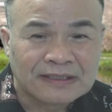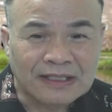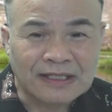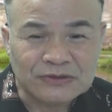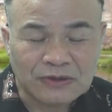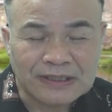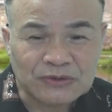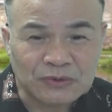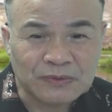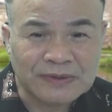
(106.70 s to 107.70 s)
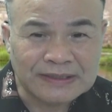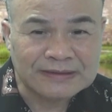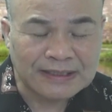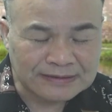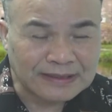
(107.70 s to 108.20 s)
啊，所以他存活年
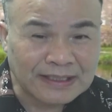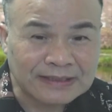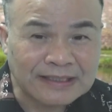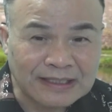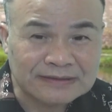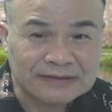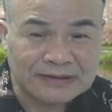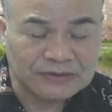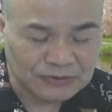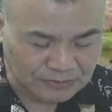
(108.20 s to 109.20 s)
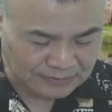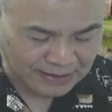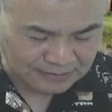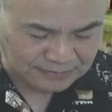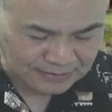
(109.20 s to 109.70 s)
代大概唐宪宗、
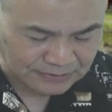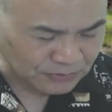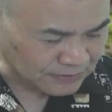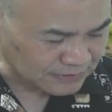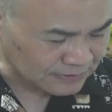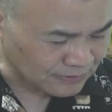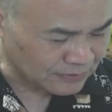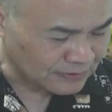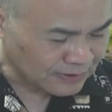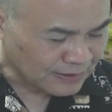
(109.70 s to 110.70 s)
唐德宗的时候。